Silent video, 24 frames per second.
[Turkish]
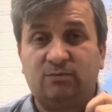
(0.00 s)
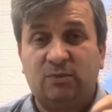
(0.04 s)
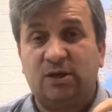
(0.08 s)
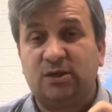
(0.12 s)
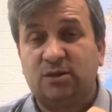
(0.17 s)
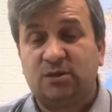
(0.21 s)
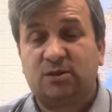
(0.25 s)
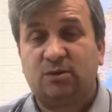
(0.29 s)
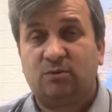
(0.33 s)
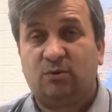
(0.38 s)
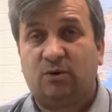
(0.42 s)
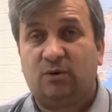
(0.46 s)

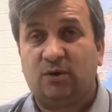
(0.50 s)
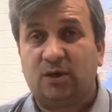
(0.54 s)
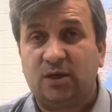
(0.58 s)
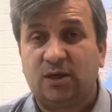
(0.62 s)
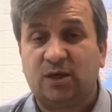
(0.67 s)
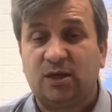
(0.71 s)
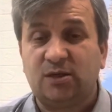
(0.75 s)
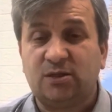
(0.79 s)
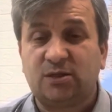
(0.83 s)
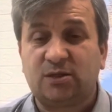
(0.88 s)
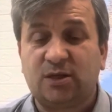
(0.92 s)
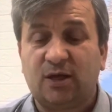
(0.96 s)
Birincisi bu.
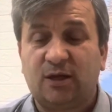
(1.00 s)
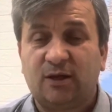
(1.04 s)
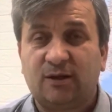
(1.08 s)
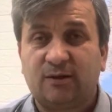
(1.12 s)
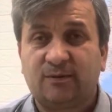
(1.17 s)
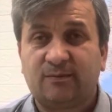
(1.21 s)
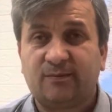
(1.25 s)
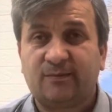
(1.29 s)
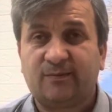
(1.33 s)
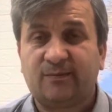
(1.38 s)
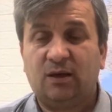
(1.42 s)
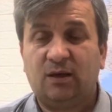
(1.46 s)
İkincisi
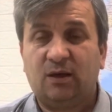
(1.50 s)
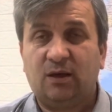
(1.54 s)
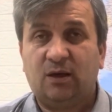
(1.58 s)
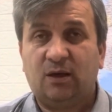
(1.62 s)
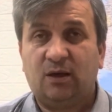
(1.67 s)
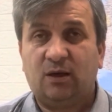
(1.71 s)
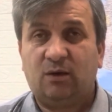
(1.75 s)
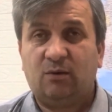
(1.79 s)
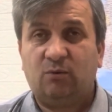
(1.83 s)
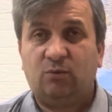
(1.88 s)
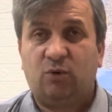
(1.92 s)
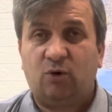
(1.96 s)

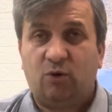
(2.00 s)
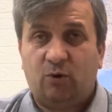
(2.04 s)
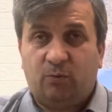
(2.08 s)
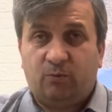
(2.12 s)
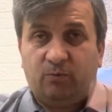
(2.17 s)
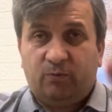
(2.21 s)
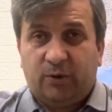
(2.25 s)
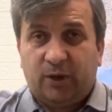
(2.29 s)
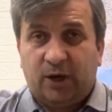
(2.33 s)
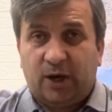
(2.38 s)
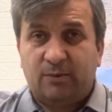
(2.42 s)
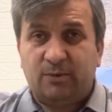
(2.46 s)
bu
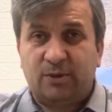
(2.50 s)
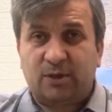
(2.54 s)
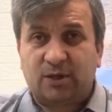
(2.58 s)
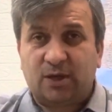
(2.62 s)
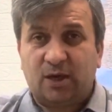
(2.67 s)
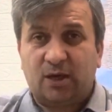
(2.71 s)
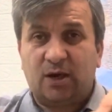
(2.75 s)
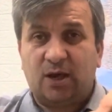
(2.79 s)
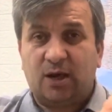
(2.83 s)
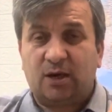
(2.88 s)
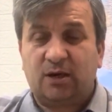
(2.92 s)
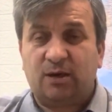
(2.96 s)
piramit
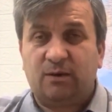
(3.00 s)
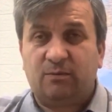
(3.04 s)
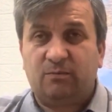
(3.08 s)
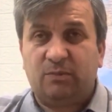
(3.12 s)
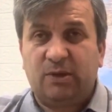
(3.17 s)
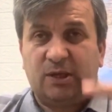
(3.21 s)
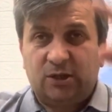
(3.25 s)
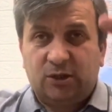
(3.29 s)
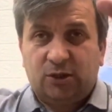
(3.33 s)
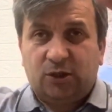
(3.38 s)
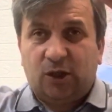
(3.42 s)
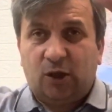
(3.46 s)
kararı
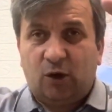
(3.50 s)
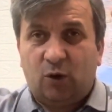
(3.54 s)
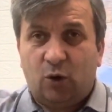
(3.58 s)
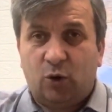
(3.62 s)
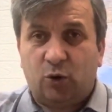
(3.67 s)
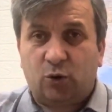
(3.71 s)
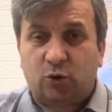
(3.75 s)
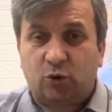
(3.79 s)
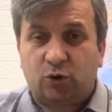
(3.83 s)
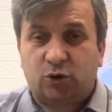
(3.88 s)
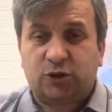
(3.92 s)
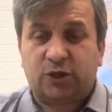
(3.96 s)
bir
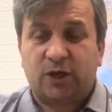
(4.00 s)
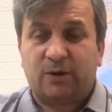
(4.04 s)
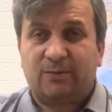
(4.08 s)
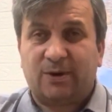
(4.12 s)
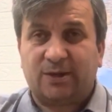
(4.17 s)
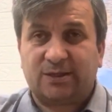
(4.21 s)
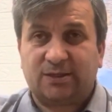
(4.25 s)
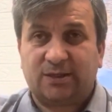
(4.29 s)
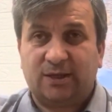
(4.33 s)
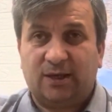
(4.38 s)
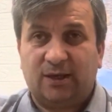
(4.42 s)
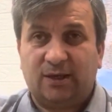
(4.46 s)
örgüt
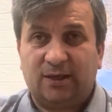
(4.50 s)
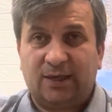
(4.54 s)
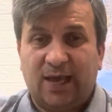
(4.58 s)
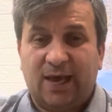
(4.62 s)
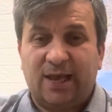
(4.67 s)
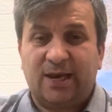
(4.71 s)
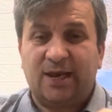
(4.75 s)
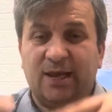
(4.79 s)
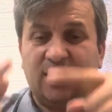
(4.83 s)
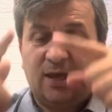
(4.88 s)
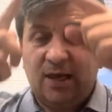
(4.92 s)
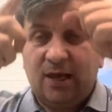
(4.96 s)
şeması
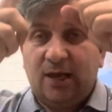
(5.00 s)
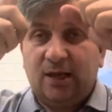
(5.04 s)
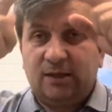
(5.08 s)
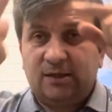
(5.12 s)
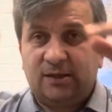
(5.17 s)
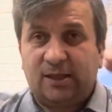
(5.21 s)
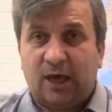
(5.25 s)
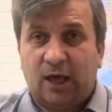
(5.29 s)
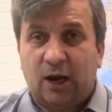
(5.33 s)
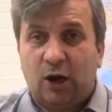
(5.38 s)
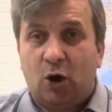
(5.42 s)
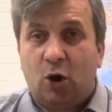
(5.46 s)
yani
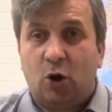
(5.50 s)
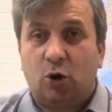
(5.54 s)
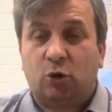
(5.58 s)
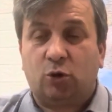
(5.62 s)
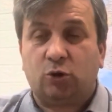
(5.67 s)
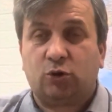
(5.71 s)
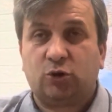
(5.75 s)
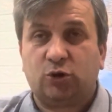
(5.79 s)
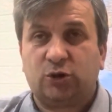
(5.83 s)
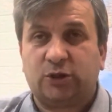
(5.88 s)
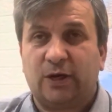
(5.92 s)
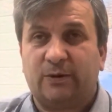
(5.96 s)
terör
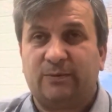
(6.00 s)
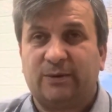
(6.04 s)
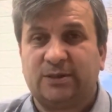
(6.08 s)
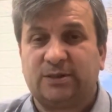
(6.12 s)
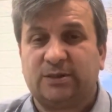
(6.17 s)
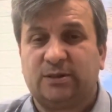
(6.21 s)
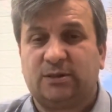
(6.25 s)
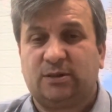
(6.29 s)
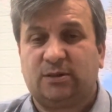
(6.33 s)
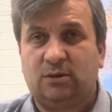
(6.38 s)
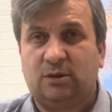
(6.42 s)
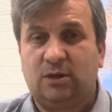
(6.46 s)
örgütü
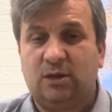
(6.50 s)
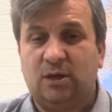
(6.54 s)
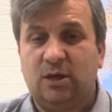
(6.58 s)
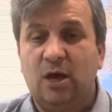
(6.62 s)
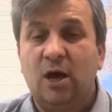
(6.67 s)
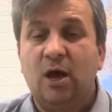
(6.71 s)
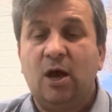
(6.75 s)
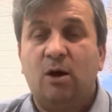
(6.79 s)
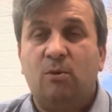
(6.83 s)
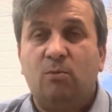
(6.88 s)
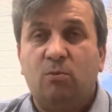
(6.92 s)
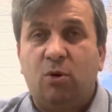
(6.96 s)
şemasıdır.
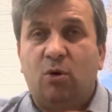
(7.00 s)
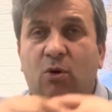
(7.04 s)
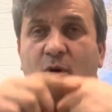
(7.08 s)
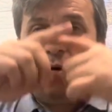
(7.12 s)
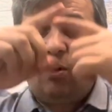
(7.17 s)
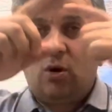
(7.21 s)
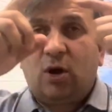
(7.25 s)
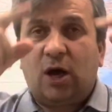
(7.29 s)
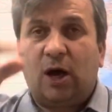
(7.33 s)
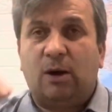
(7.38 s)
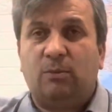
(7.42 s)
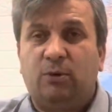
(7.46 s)
Bu
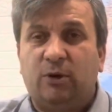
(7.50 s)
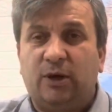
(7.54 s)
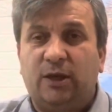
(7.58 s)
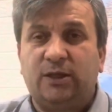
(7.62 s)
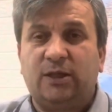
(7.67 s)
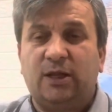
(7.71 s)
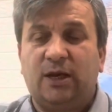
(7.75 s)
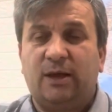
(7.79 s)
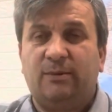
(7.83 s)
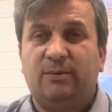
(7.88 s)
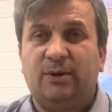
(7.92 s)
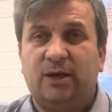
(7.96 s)
kabul
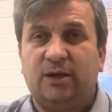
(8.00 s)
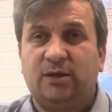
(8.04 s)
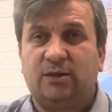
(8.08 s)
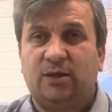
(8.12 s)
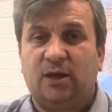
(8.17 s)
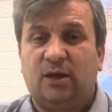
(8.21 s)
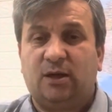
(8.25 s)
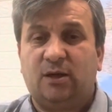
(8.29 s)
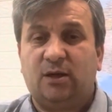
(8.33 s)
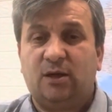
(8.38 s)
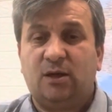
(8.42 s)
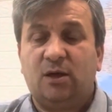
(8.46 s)
edilebilir
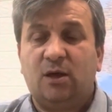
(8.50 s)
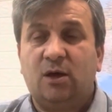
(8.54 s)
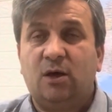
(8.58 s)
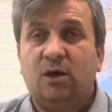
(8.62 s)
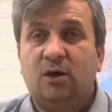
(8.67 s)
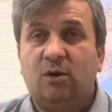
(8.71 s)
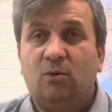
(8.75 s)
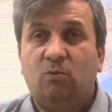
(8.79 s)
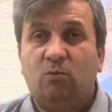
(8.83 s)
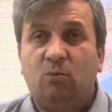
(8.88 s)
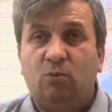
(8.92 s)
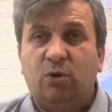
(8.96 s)
değil.
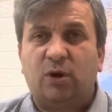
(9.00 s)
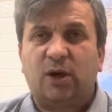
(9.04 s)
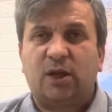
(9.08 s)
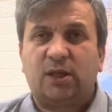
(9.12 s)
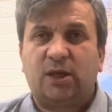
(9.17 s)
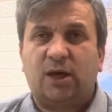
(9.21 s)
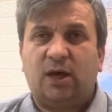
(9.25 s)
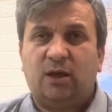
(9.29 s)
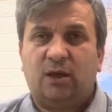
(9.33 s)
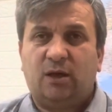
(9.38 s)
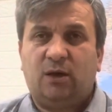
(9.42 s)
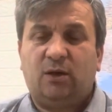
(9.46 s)

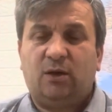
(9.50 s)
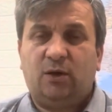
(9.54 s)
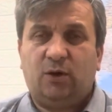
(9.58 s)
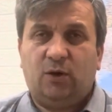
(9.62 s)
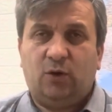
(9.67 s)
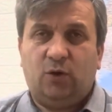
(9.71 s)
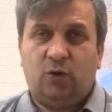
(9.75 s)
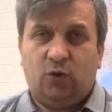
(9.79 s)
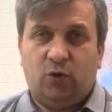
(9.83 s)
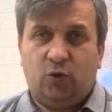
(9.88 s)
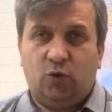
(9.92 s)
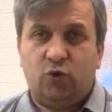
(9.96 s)
Burada
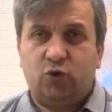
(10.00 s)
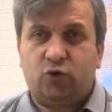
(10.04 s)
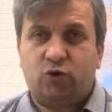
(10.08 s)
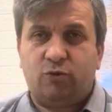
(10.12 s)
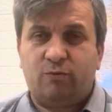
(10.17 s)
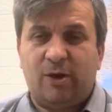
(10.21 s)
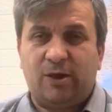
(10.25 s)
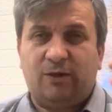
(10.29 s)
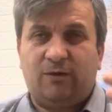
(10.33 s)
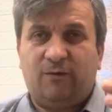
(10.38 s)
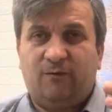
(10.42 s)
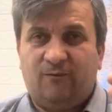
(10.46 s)

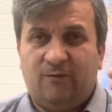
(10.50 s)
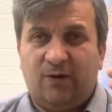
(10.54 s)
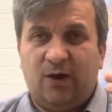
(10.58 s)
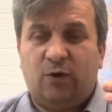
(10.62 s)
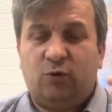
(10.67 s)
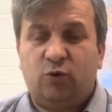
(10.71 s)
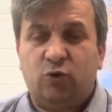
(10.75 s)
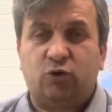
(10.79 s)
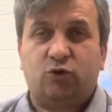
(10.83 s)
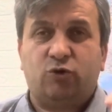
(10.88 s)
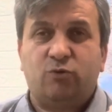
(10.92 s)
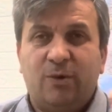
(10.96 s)
hükümet ve
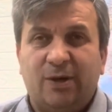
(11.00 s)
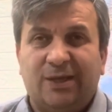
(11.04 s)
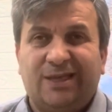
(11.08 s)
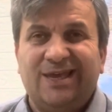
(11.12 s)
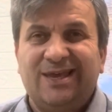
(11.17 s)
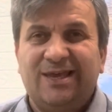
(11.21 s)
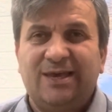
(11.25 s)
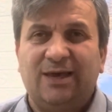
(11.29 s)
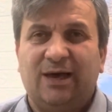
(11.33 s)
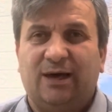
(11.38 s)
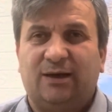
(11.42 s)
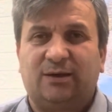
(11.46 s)

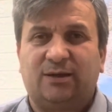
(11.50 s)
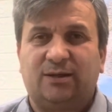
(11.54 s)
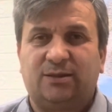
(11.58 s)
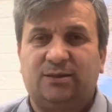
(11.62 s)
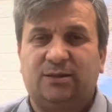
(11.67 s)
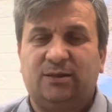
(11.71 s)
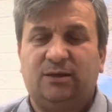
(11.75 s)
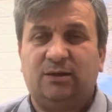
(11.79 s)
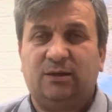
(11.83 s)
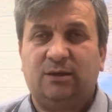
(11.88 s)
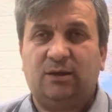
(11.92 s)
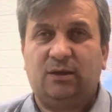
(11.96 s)
hükümetin
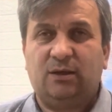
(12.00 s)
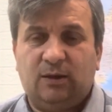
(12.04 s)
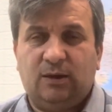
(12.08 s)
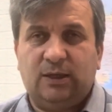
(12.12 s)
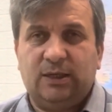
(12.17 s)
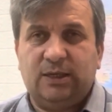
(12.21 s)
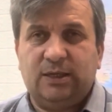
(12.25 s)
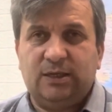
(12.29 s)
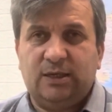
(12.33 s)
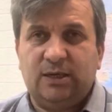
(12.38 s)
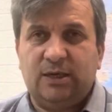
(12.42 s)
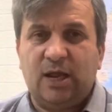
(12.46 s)
yargısı
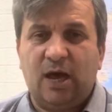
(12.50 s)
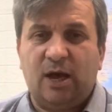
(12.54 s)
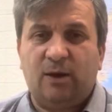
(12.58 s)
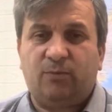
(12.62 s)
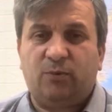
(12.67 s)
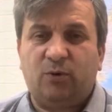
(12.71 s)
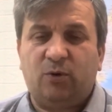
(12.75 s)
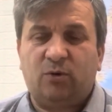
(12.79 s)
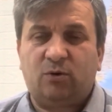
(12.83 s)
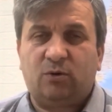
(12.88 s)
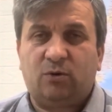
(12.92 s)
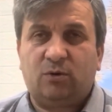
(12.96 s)
ne
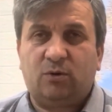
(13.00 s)
yapıyor?